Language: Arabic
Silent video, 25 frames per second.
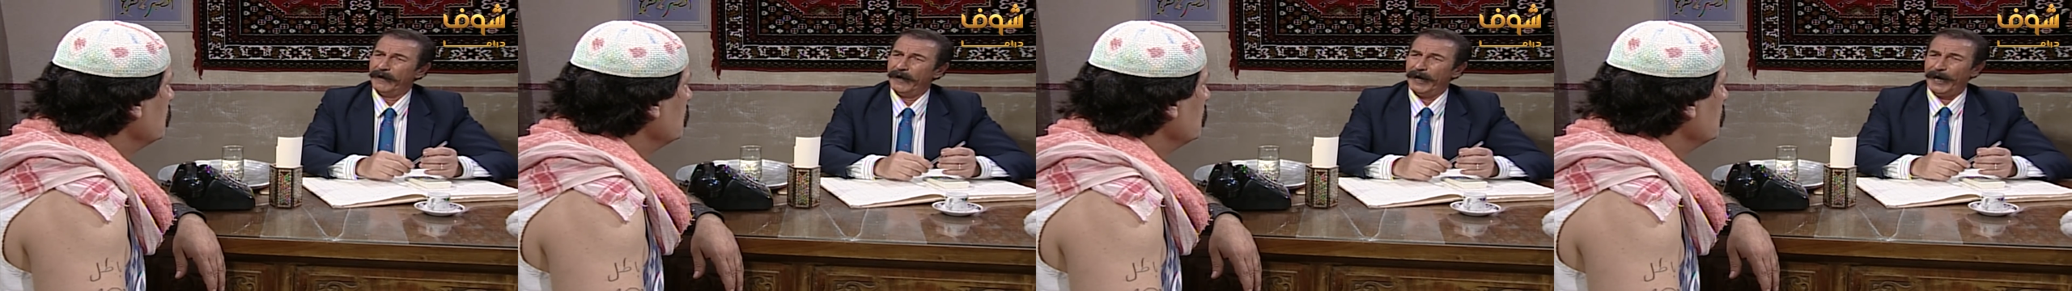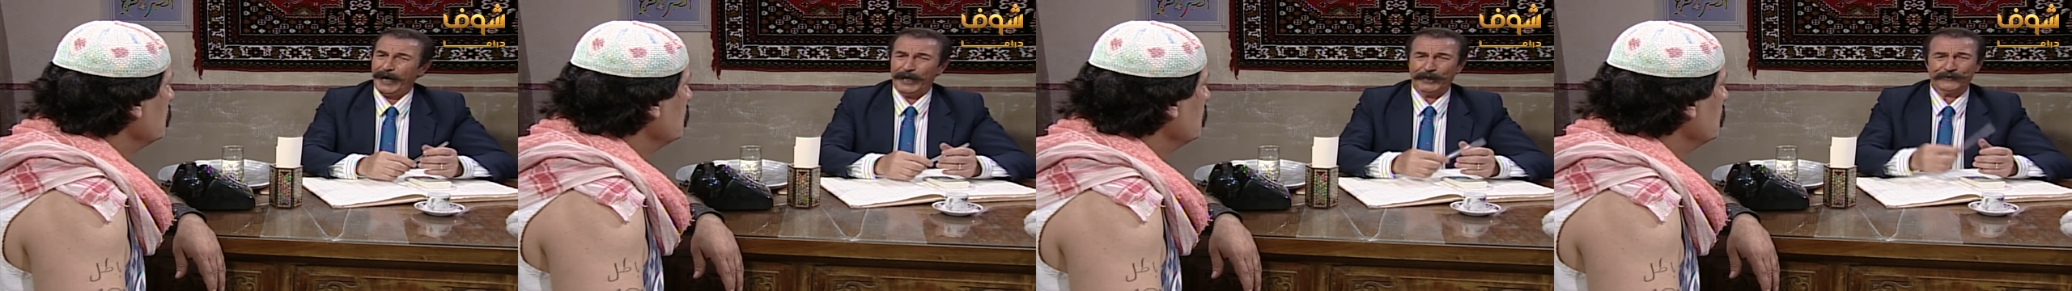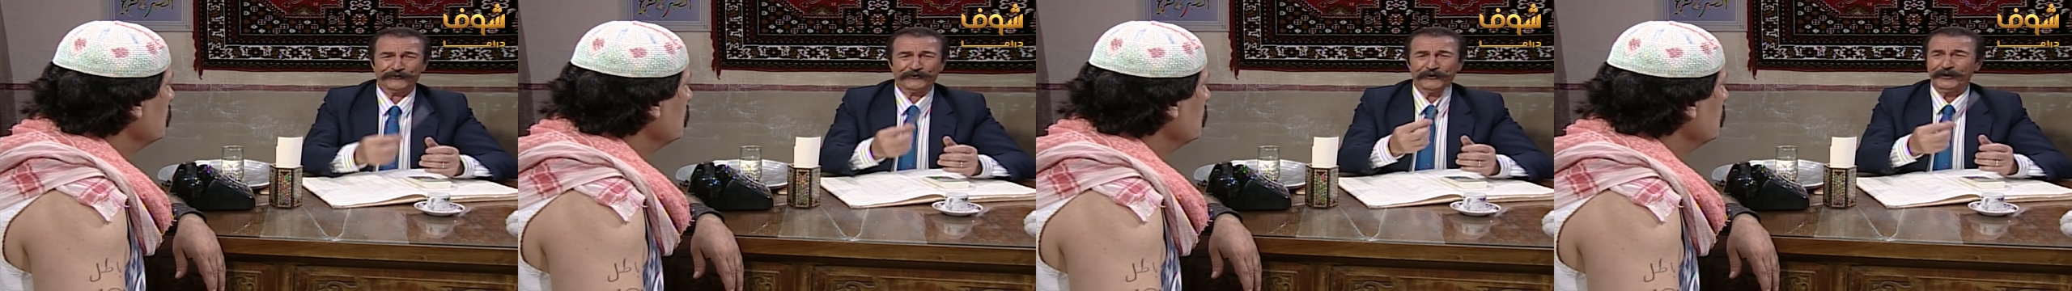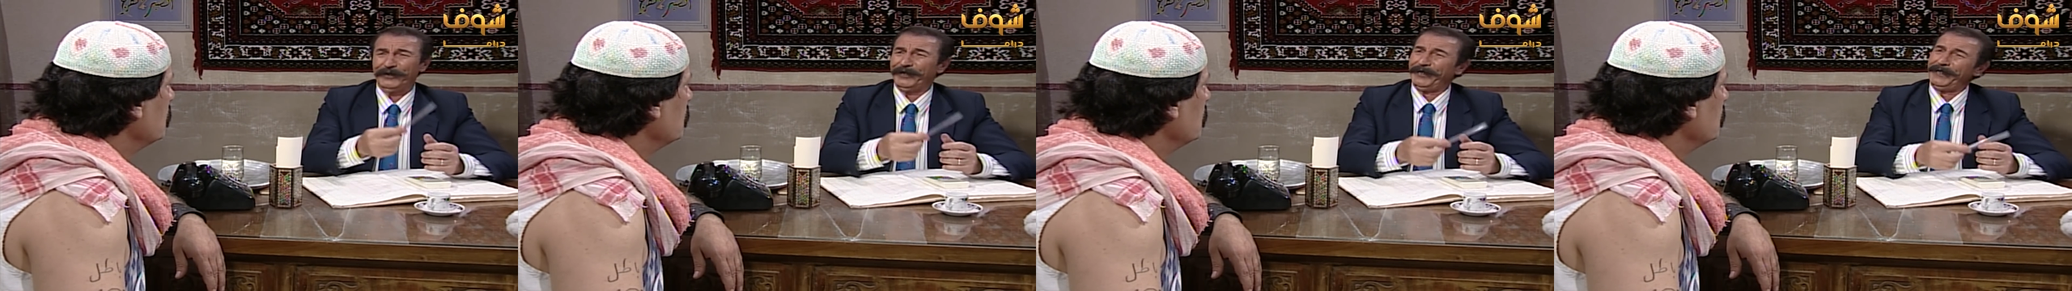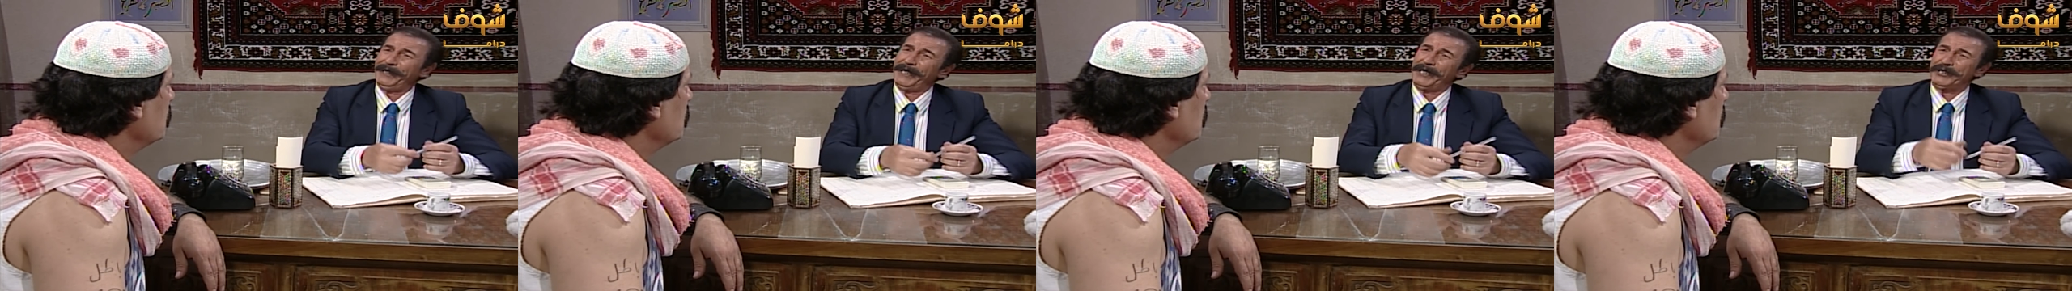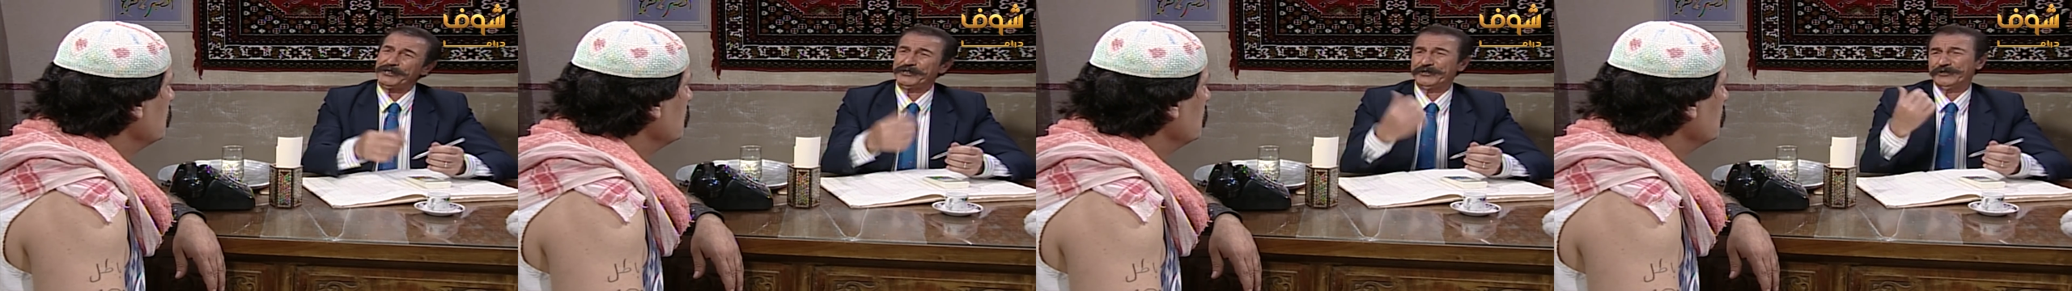قالت
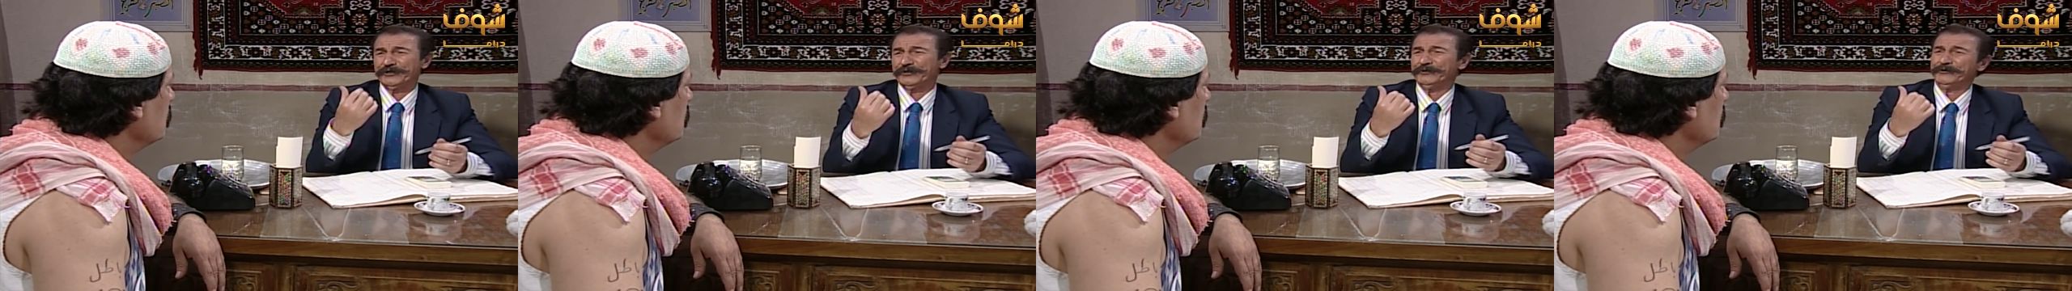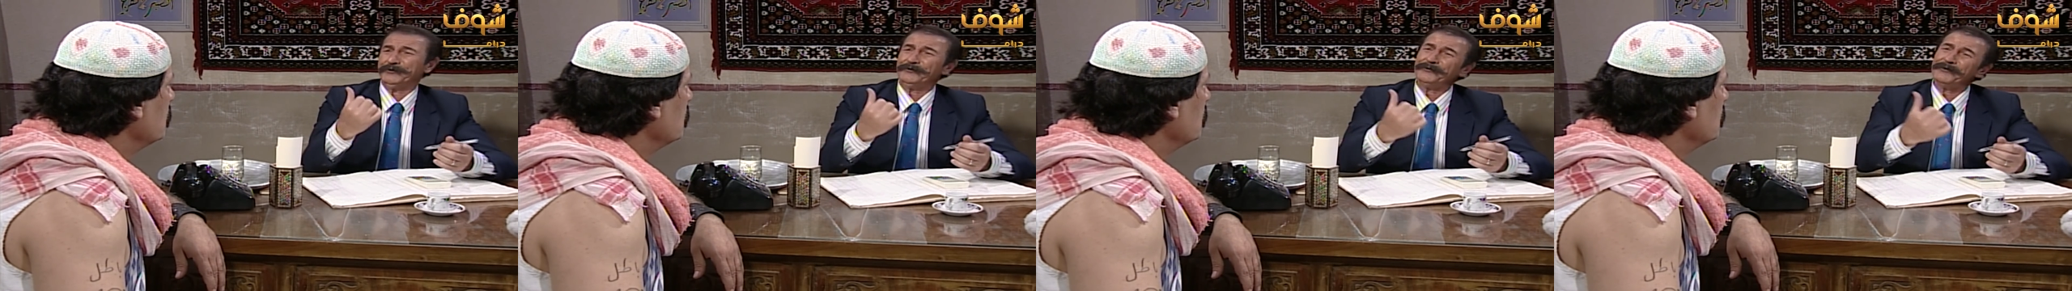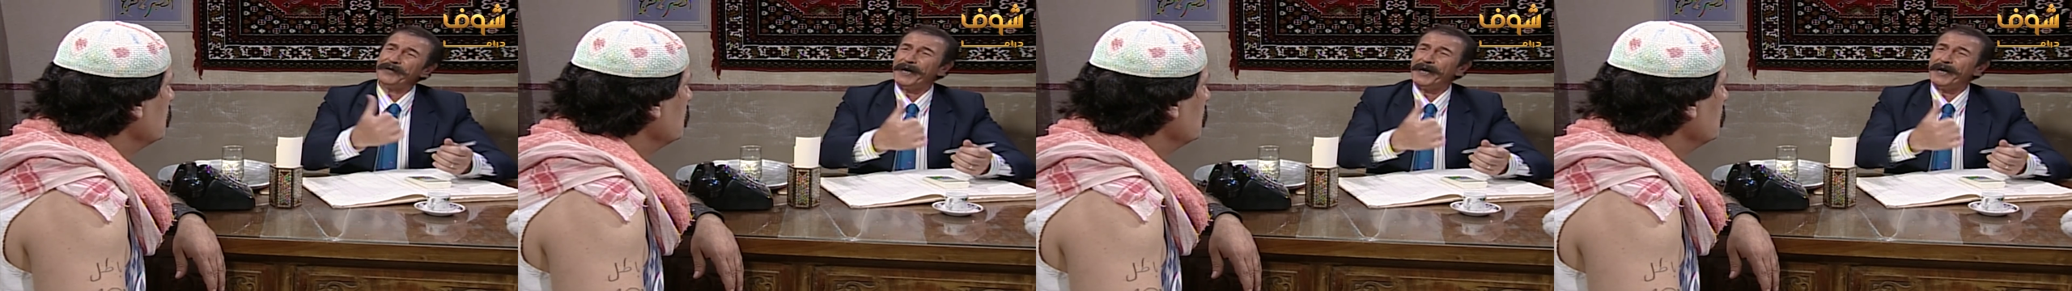لها لشو